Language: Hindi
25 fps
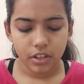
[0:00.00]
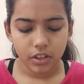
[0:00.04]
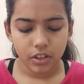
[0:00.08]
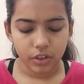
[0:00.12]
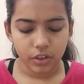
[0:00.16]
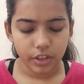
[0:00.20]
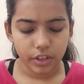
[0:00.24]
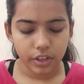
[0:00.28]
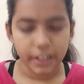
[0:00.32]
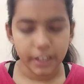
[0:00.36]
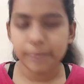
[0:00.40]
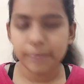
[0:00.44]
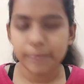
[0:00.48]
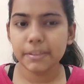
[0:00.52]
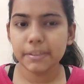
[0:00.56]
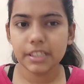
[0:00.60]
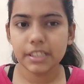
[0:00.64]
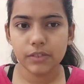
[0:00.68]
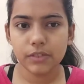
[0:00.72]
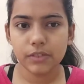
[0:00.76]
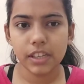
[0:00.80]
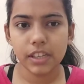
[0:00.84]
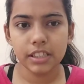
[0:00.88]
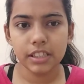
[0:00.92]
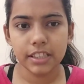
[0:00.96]
और ग्रेप
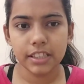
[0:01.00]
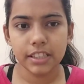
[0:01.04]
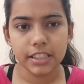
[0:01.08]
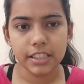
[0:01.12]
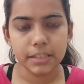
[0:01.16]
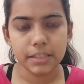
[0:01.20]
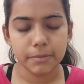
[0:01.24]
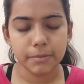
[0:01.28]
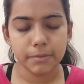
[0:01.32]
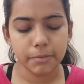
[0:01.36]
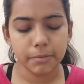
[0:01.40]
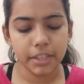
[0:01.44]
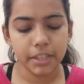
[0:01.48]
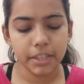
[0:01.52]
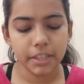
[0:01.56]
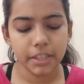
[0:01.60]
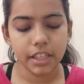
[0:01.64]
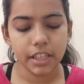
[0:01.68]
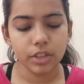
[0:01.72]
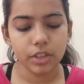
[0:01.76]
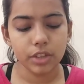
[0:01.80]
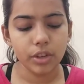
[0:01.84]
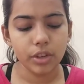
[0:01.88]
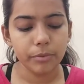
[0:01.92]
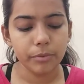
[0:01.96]
सीड वाली रेंज में भी
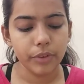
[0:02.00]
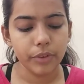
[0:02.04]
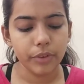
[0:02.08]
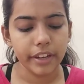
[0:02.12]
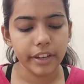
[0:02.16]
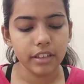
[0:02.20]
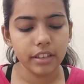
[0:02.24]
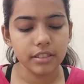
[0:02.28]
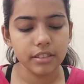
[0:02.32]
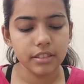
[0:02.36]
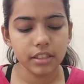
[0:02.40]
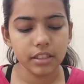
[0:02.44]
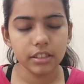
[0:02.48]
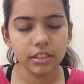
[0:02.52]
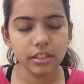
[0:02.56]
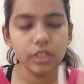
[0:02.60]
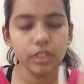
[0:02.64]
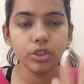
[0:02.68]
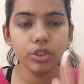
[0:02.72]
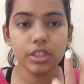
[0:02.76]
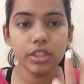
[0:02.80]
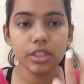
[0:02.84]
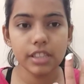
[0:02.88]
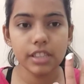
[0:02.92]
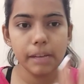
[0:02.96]
है तो आप ट्राई कर सकते
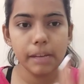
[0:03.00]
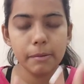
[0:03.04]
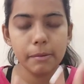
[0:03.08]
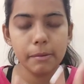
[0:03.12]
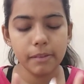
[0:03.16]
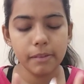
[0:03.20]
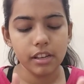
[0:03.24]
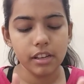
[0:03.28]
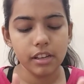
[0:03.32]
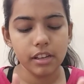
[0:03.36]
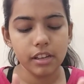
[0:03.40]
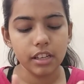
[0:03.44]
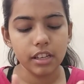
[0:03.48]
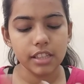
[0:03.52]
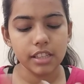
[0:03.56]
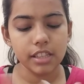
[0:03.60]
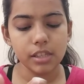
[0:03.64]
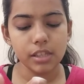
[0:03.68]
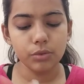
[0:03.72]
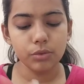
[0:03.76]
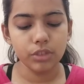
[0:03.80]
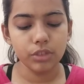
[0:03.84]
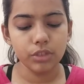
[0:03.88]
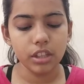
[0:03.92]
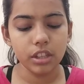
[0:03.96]
हैं तो इसका भी मैं हल्का सा
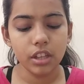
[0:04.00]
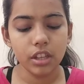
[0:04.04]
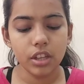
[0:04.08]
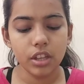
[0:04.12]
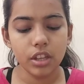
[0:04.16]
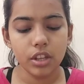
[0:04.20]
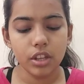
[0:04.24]
लूँगी